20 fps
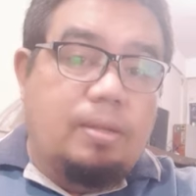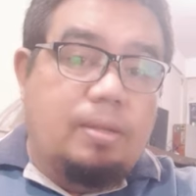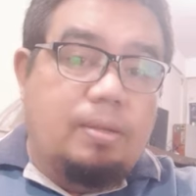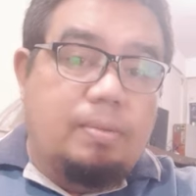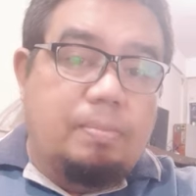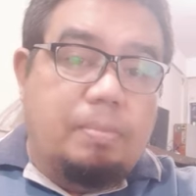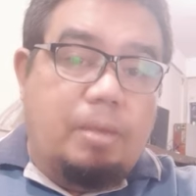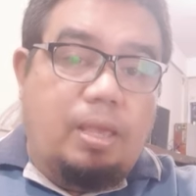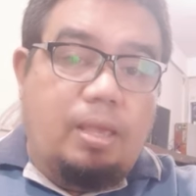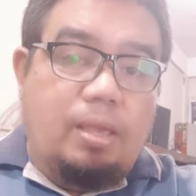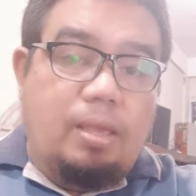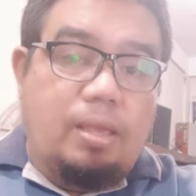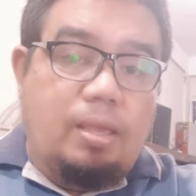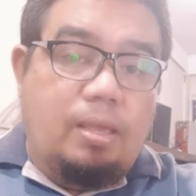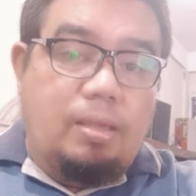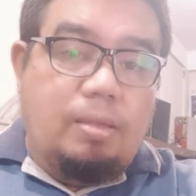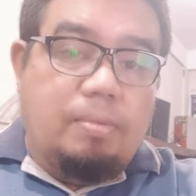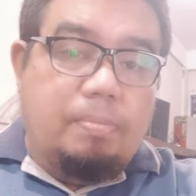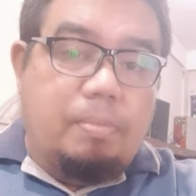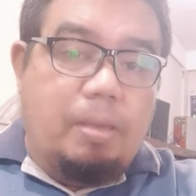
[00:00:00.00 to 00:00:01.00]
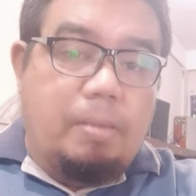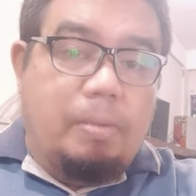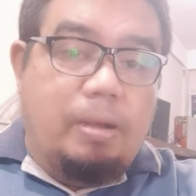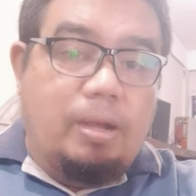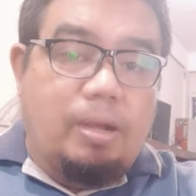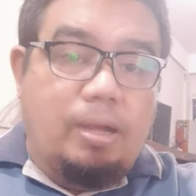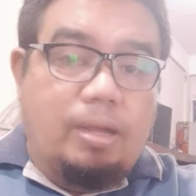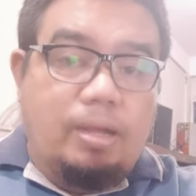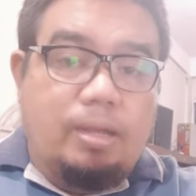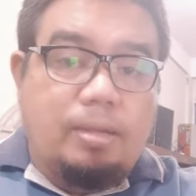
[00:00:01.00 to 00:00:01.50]
may may
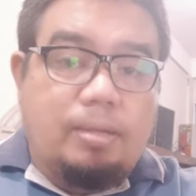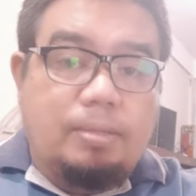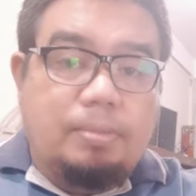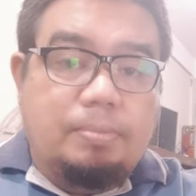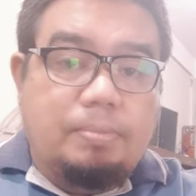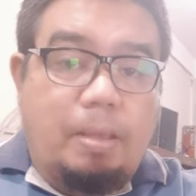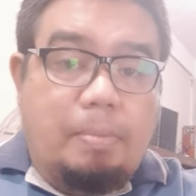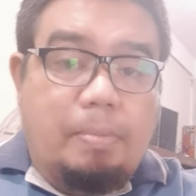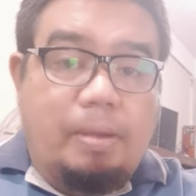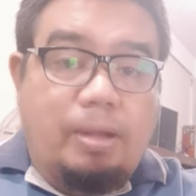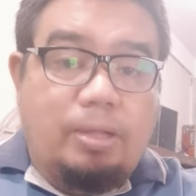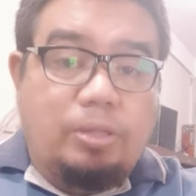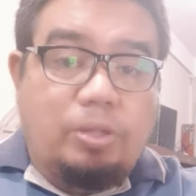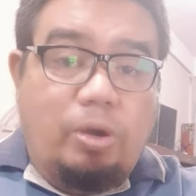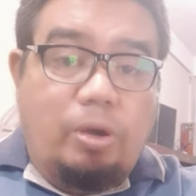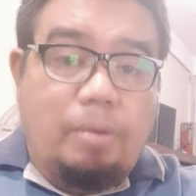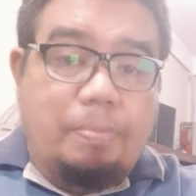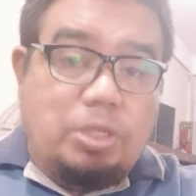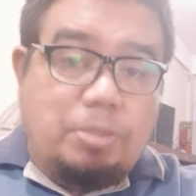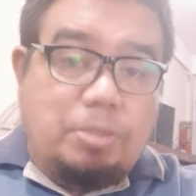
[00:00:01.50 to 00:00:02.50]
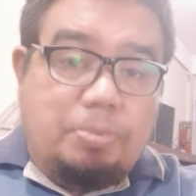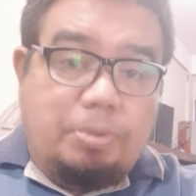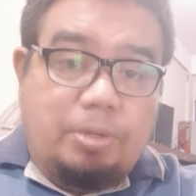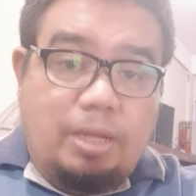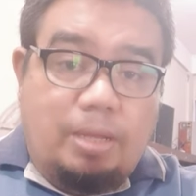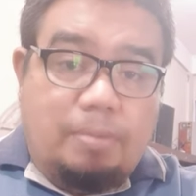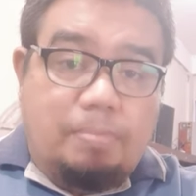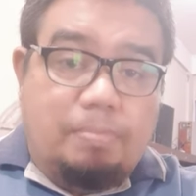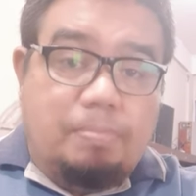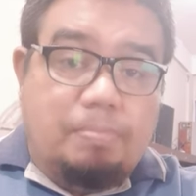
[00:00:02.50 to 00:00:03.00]
mga may mga documents mo
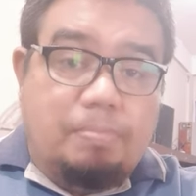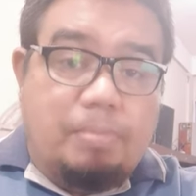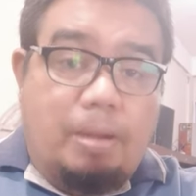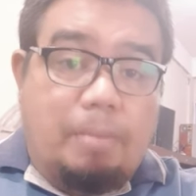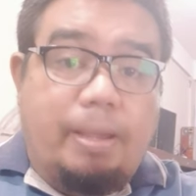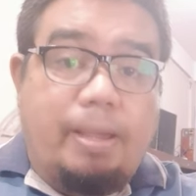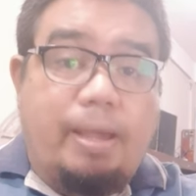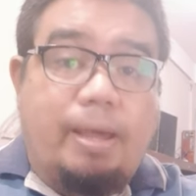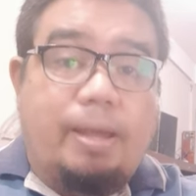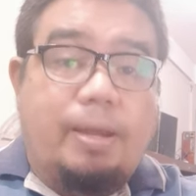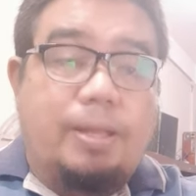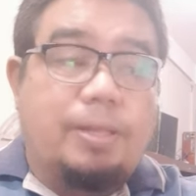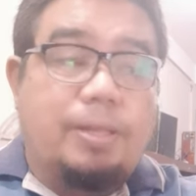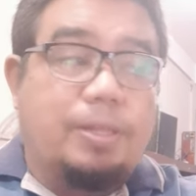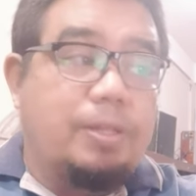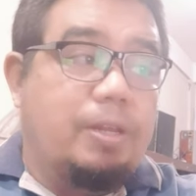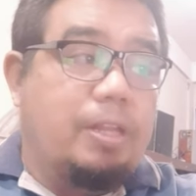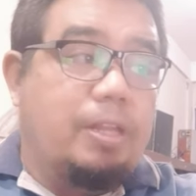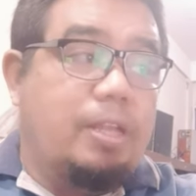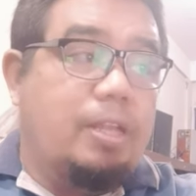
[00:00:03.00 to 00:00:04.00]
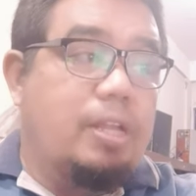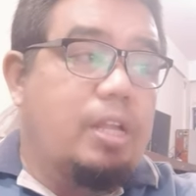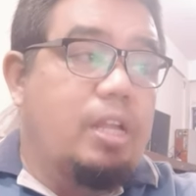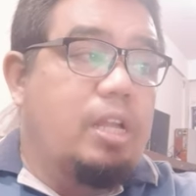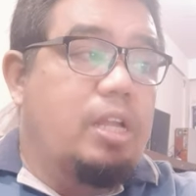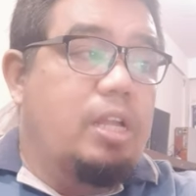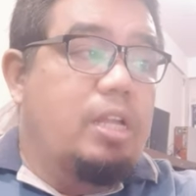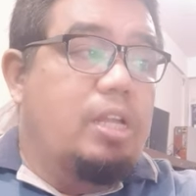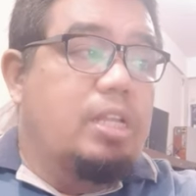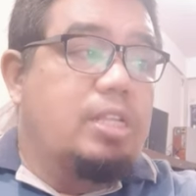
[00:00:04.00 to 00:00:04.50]
na babayaran doon eh.
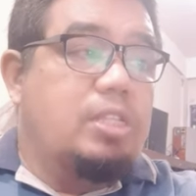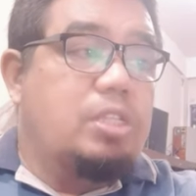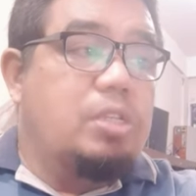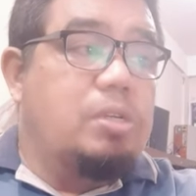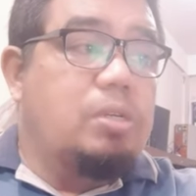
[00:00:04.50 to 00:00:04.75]
So,